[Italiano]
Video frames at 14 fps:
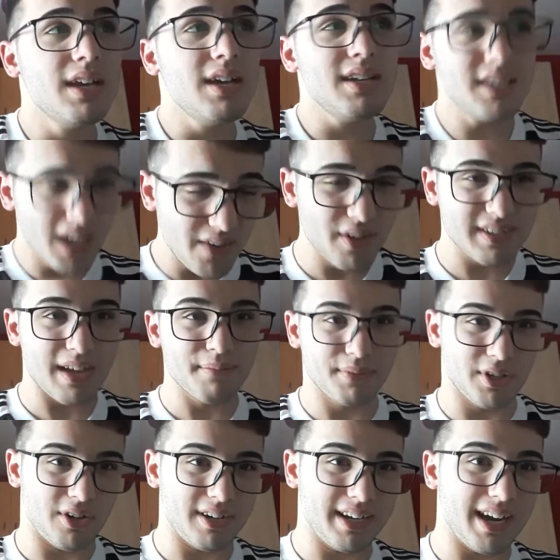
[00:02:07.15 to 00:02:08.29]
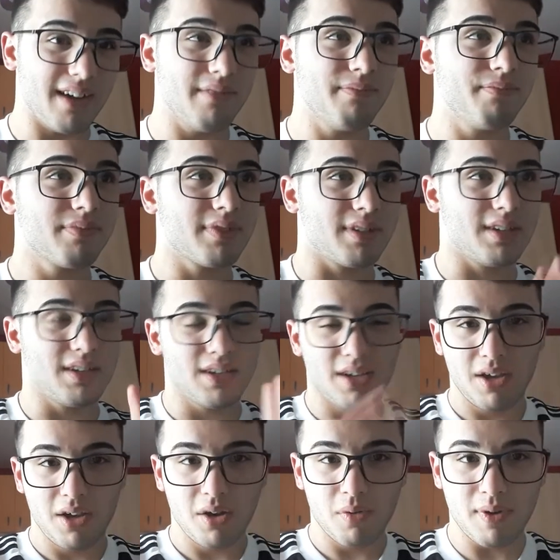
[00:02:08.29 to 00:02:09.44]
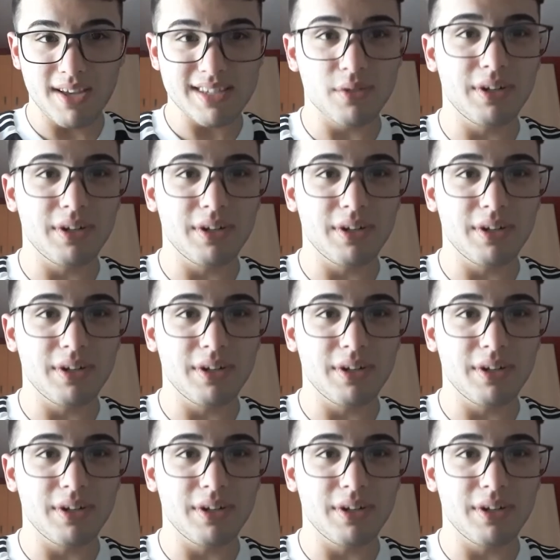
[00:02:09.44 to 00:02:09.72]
Chievo Sandoria. Questa